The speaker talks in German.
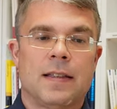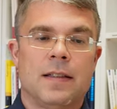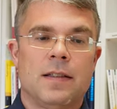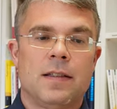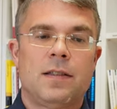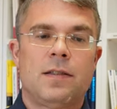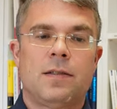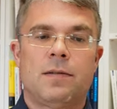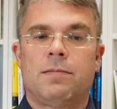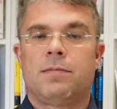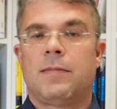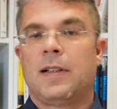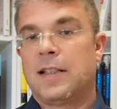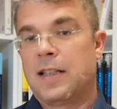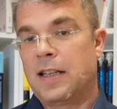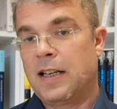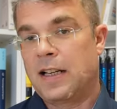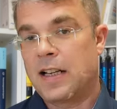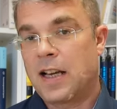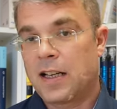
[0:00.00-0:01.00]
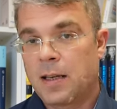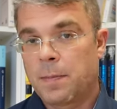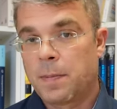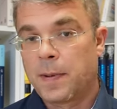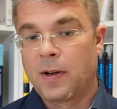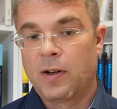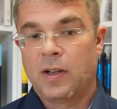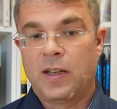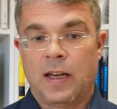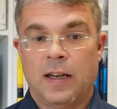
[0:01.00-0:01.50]
sind, also die gleiche
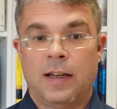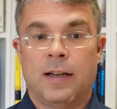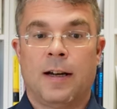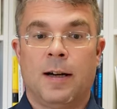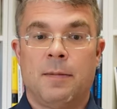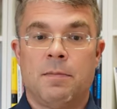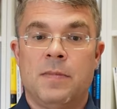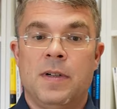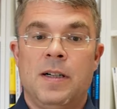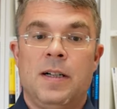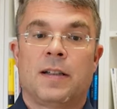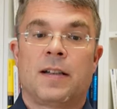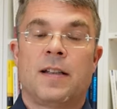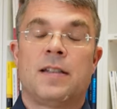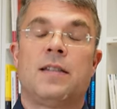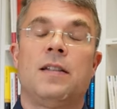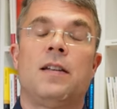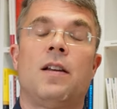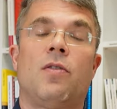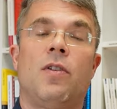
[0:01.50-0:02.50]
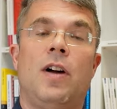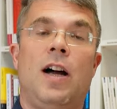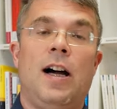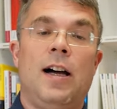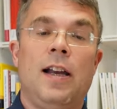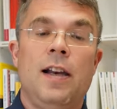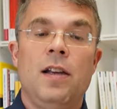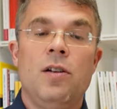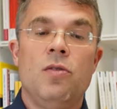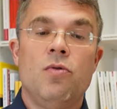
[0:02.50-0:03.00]
Priorität haben, dann sind auch
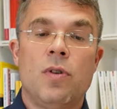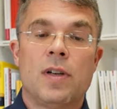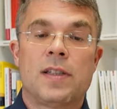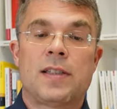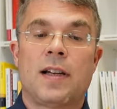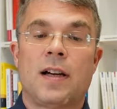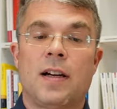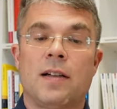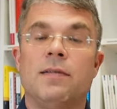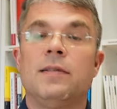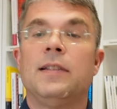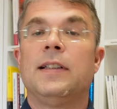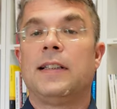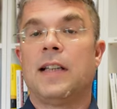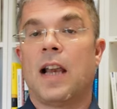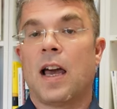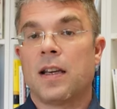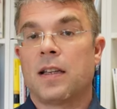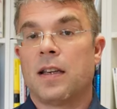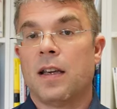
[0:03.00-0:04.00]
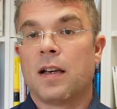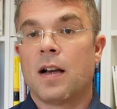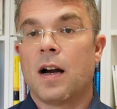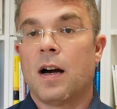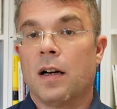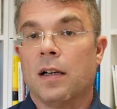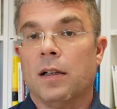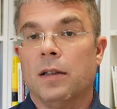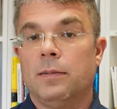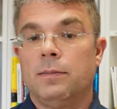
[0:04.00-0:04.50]
alle Ursachen gleich
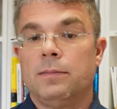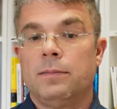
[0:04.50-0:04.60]
egal.